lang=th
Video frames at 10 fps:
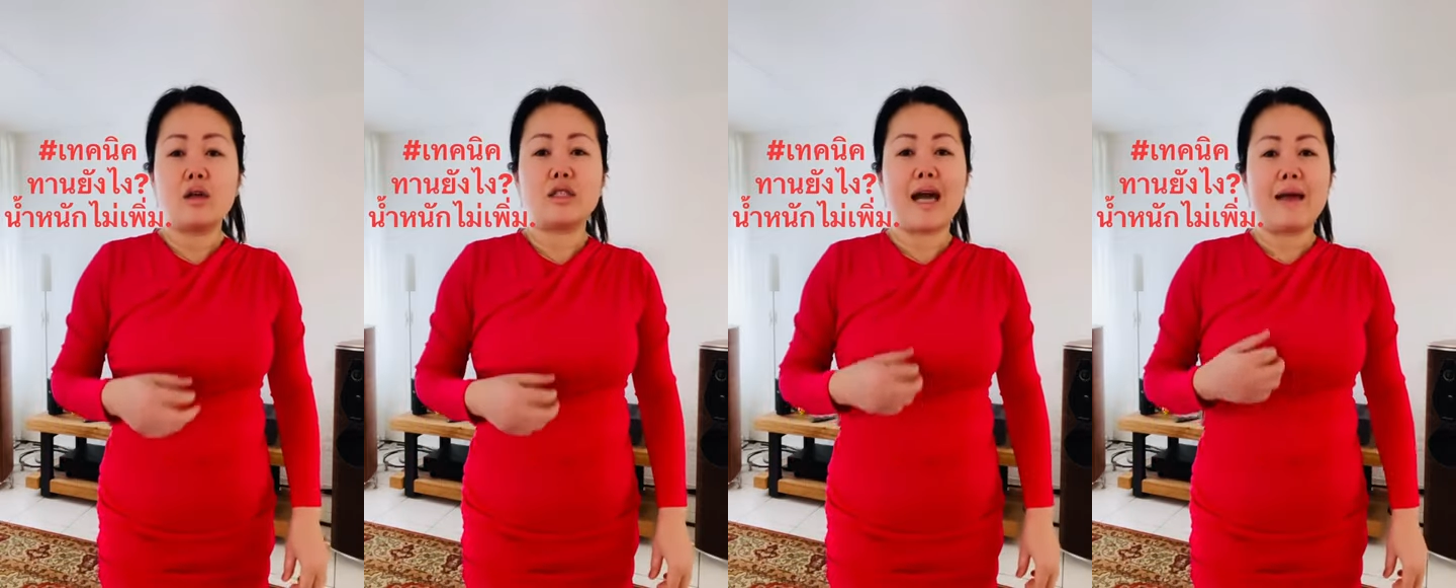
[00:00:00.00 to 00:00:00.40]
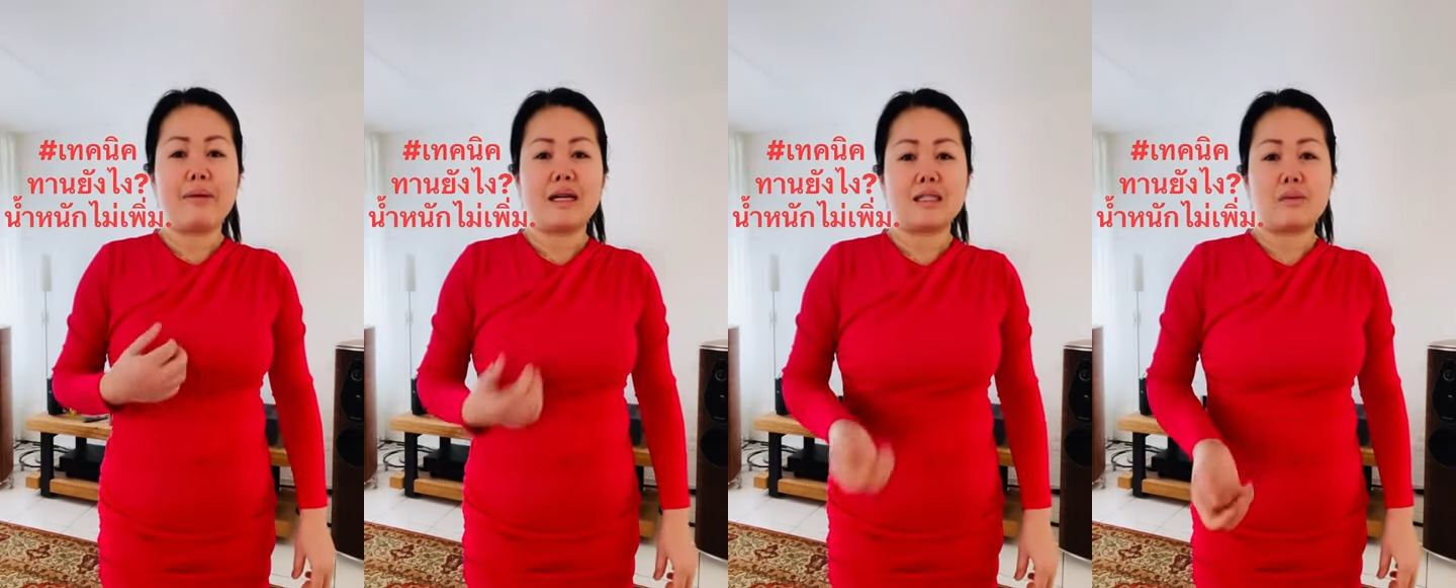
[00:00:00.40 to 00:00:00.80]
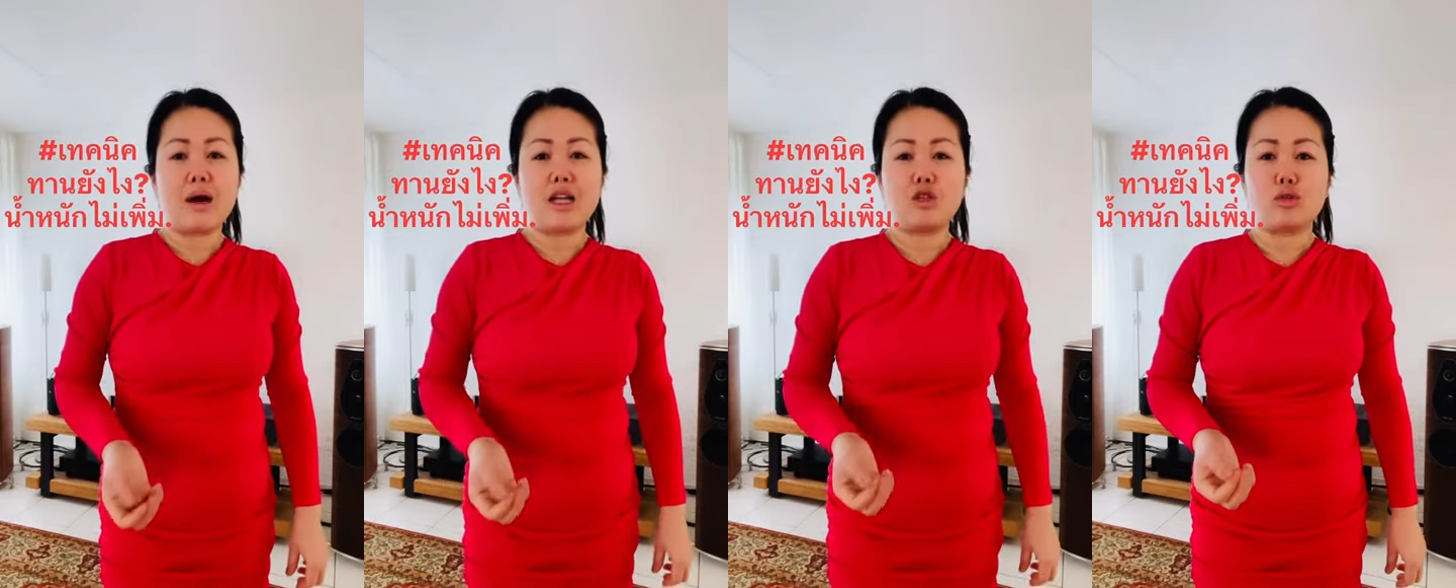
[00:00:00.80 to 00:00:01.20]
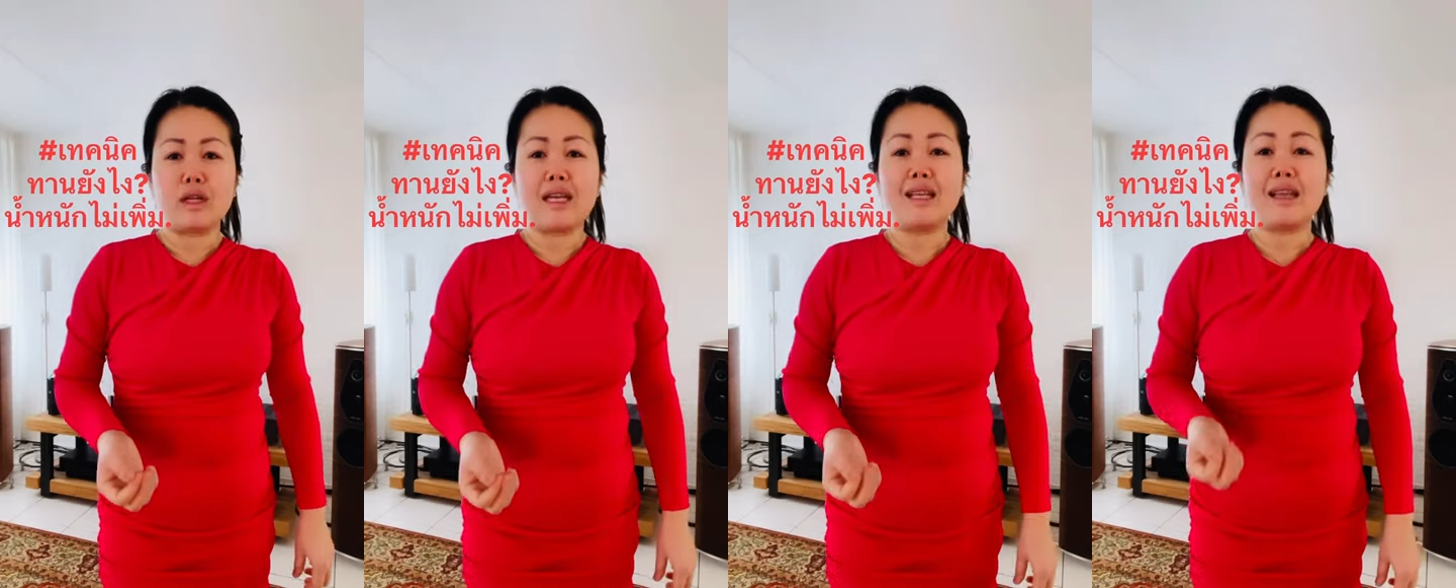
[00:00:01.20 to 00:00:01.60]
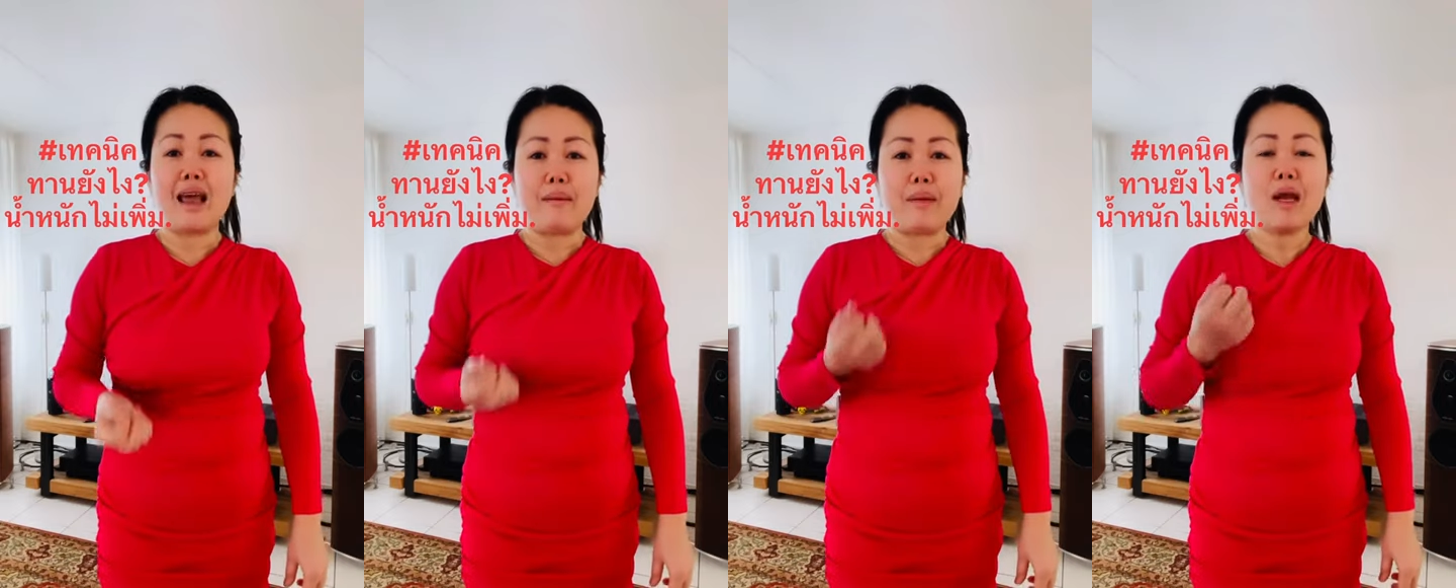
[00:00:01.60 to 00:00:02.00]
ใช้ผลิตภัณฑ์ตัวนี้แต่
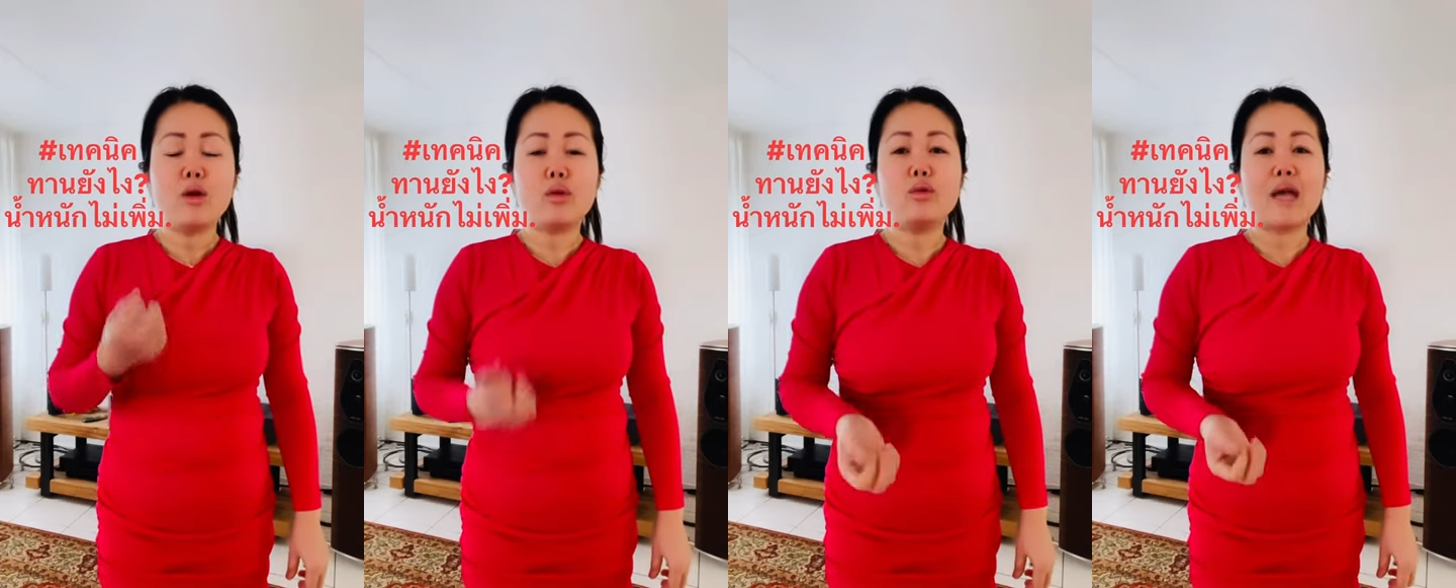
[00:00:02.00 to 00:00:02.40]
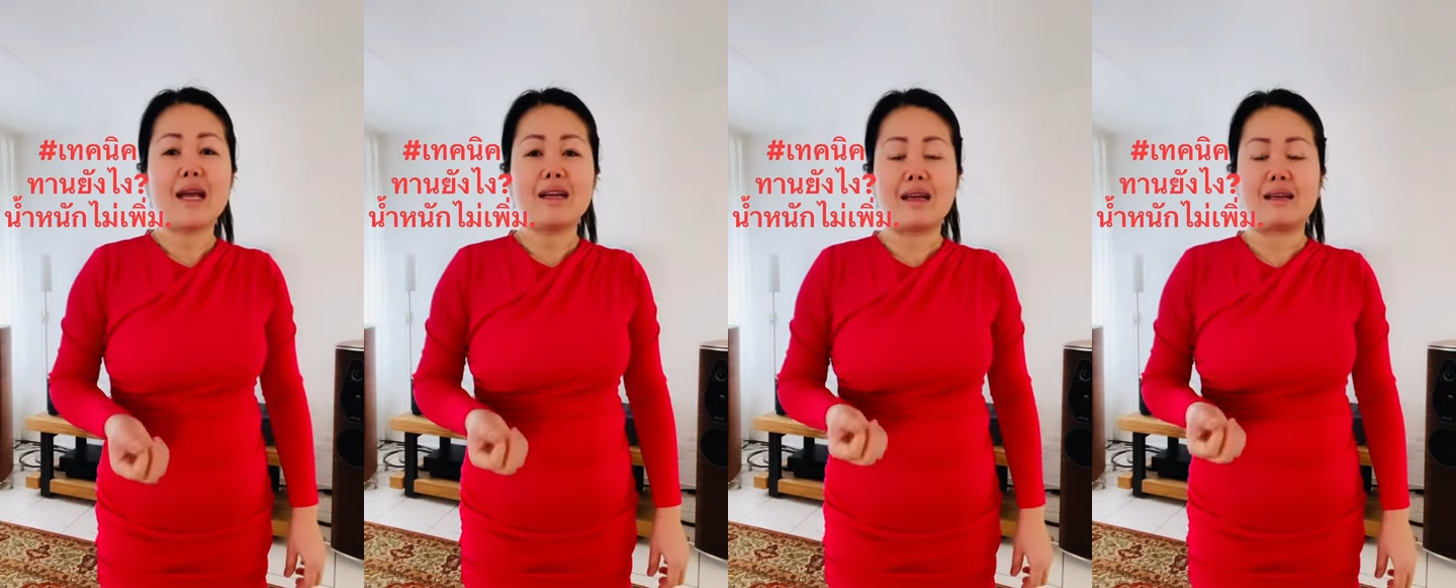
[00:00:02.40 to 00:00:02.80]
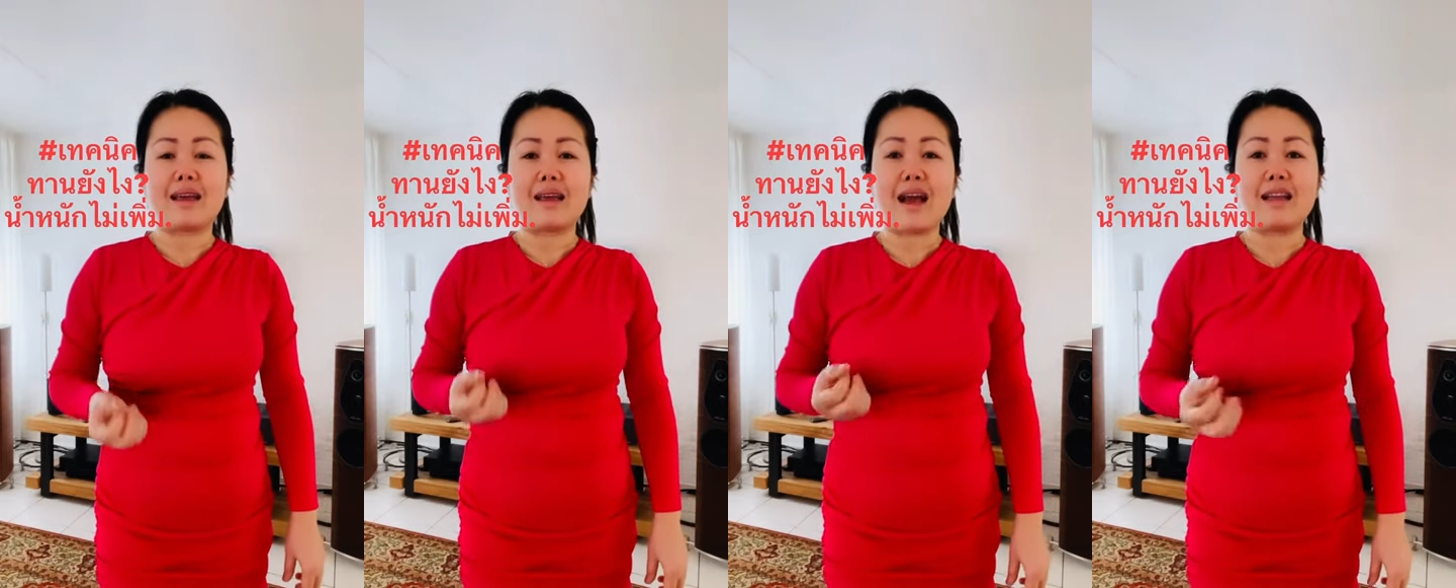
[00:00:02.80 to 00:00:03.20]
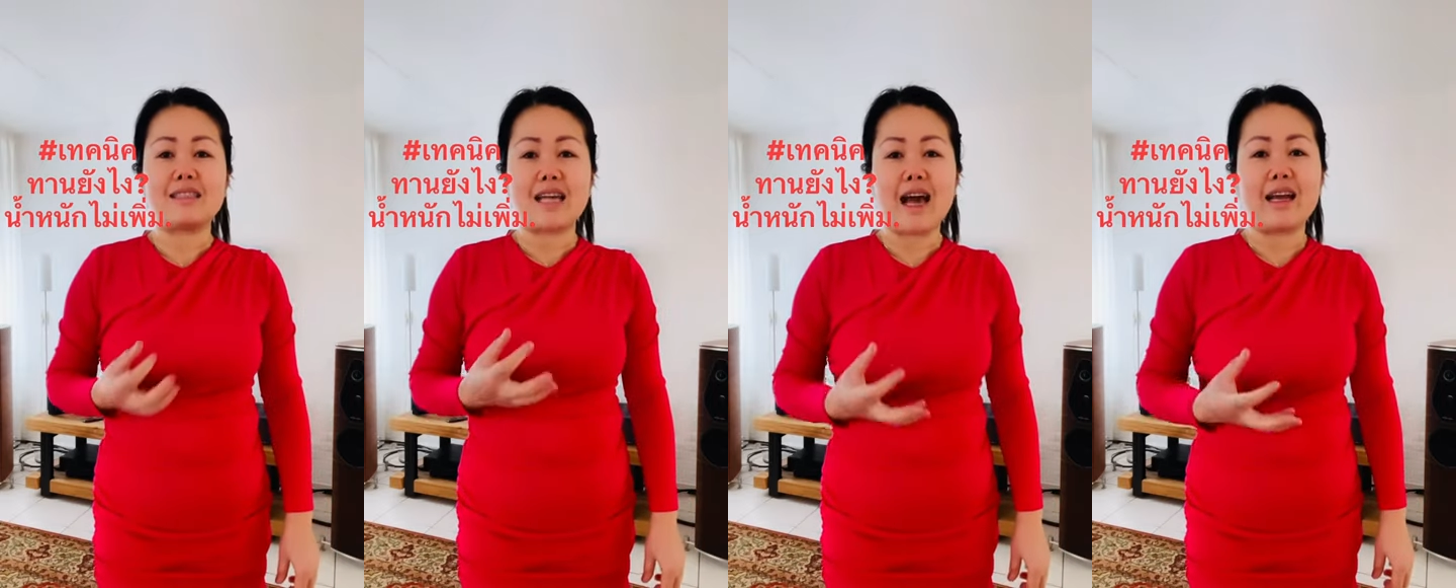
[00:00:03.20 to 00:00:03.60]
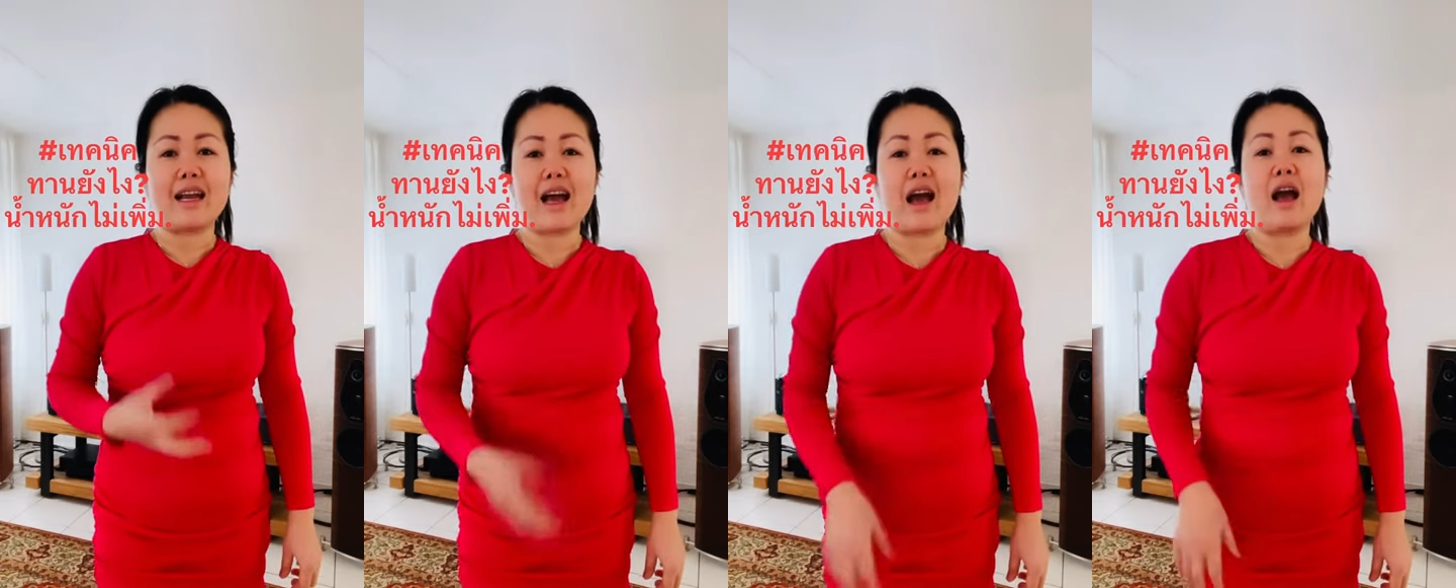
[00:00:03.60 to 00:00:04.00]
ไม่รู้เทคนิคในการใช้
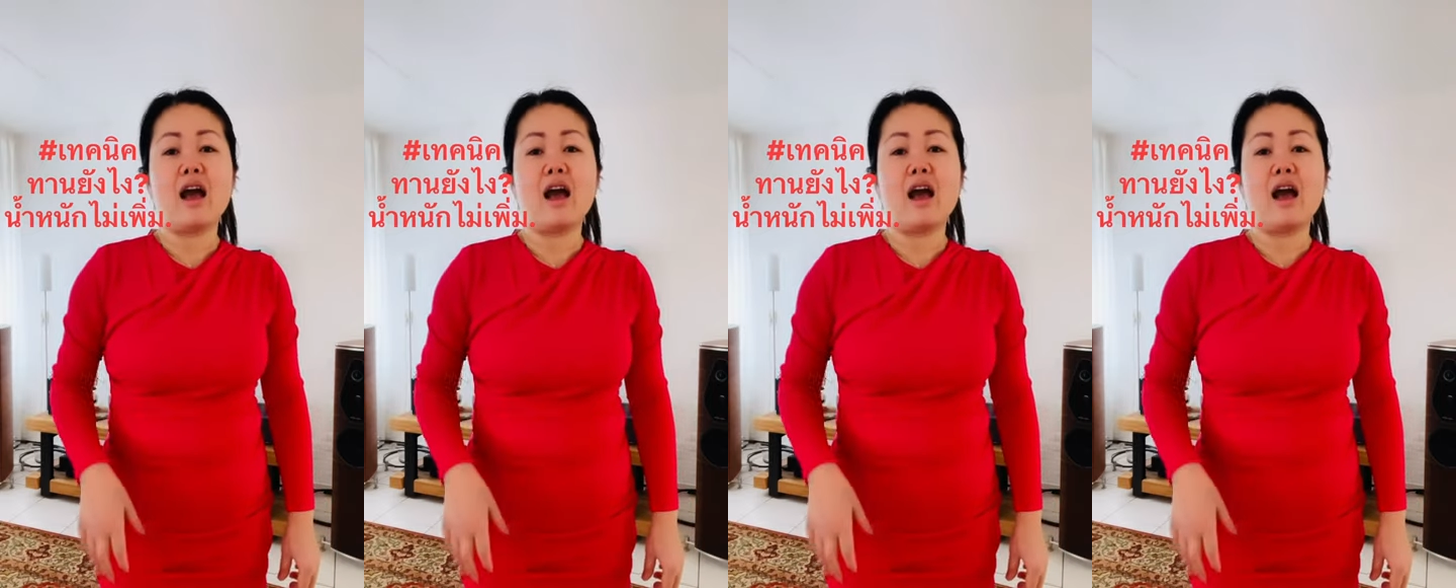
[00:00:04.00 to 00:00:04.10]
นะคะ